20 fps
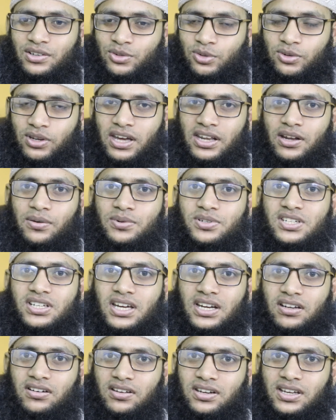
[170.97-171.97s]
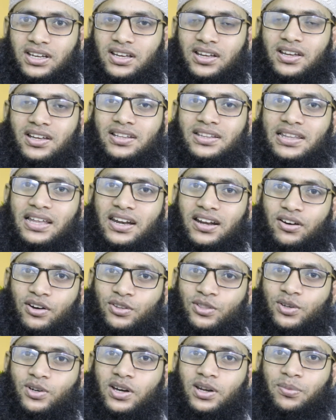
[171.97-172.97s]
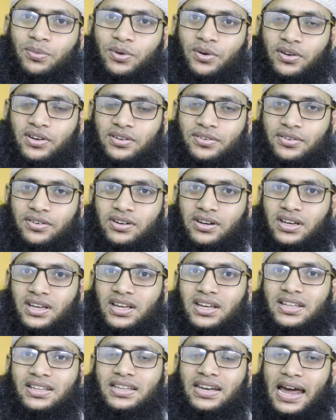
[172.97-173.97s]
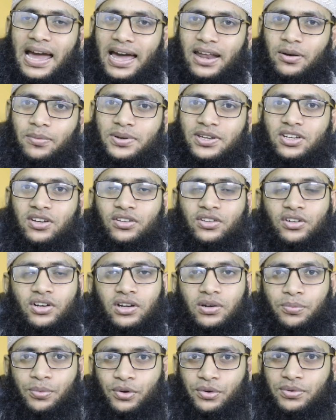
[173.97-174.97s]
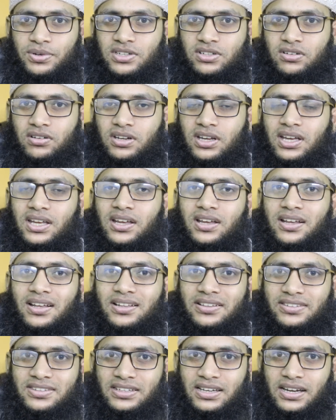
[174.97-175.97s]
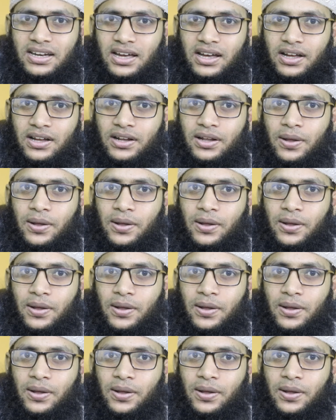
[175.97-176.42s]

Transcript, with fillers: সূর্যের নমস্কার করে তারা অন্ধকারে প্রবেশ করে তারা আরও বেশি অন্ধকারে প্রবেশ করে যারা